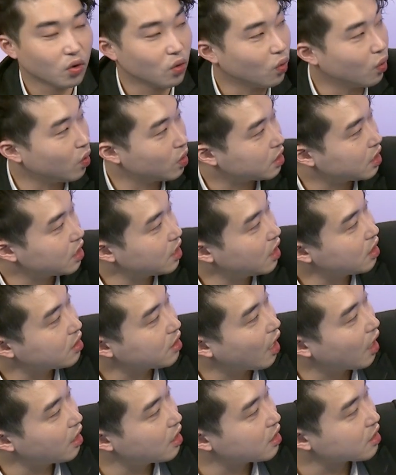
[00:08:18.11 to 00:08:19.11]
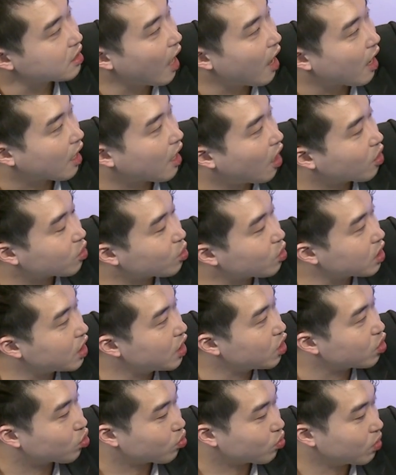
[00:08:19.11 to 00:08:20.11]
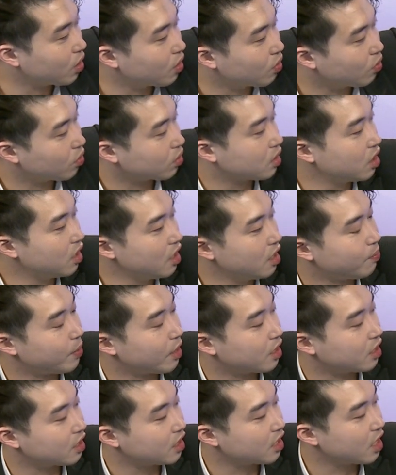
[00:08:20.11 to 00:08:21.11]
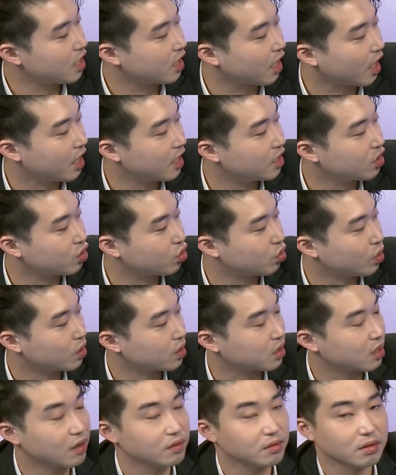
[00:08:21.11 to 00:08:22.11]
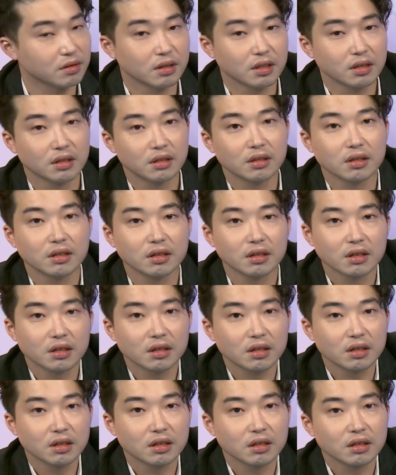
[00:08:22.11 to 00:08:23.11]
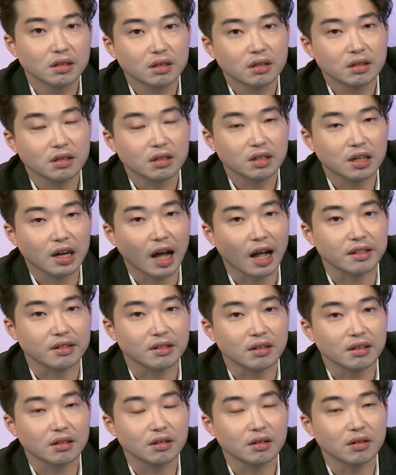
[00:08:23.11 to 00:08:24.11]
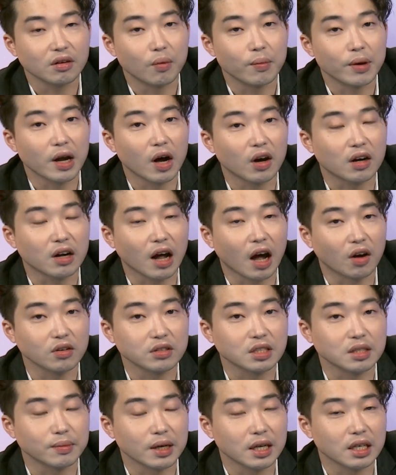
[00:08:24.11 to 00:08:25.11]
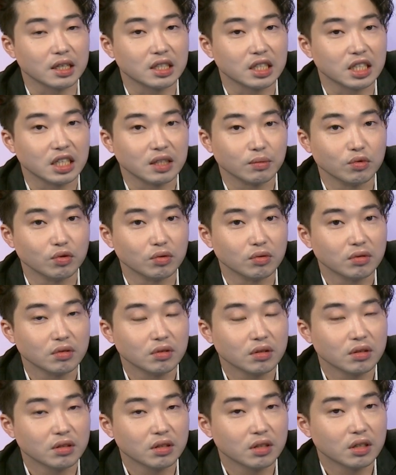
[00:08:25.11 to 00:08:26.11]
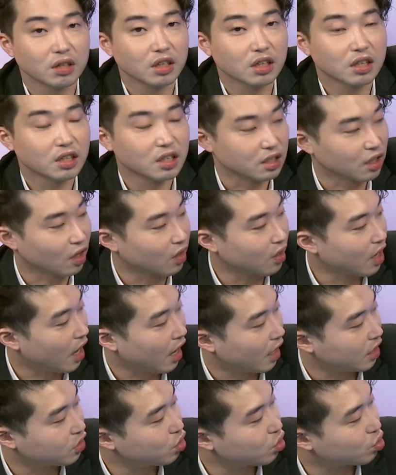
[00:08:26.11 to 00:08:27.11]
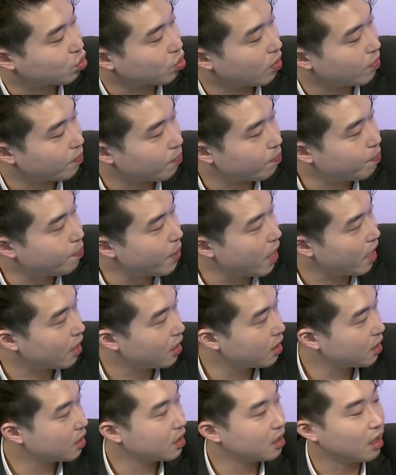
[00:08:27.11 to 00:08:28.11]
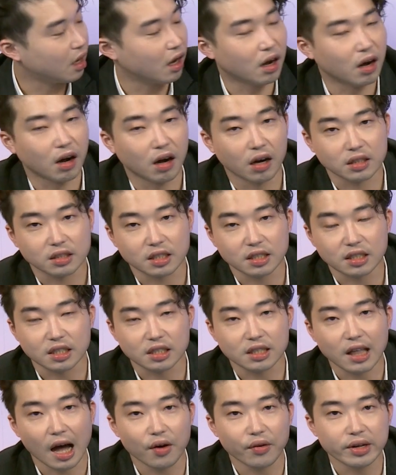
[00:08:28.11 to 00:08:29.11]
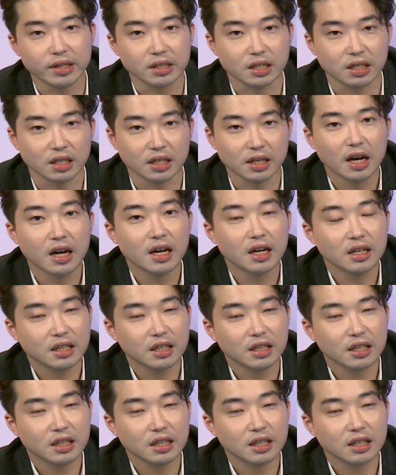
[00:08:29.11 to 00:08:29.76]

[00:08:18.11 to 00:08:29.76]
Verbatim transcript: 我今天担任大考中心的主任，我特别的先给一个学生看我们要考什么样的题目，然后让他去准备啊，这是一个大问题。